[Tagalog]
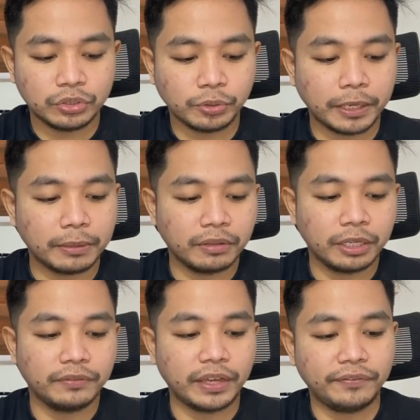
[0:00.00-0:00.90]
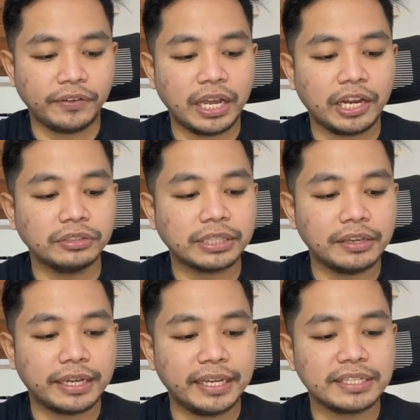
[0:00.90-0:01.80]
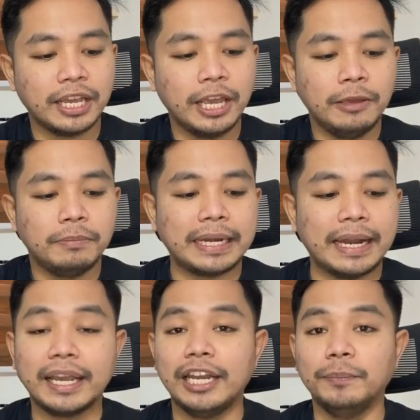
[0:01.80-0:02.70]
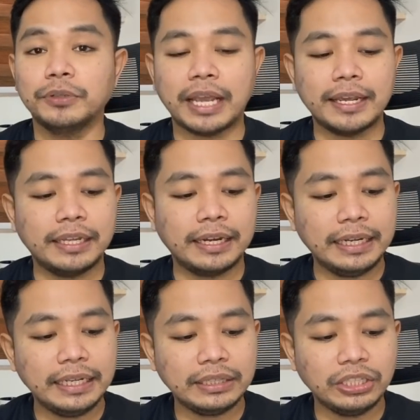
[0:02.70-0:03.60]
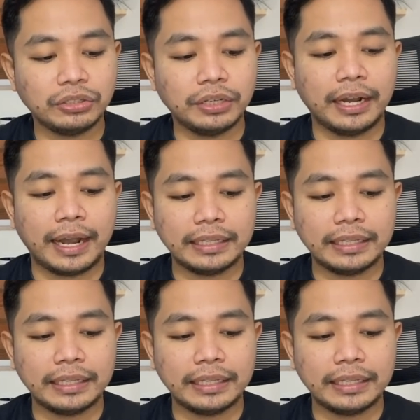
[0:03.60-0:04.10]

So pag nag-verify account tayo guys, maglalagay lang po tayo ng link dito ng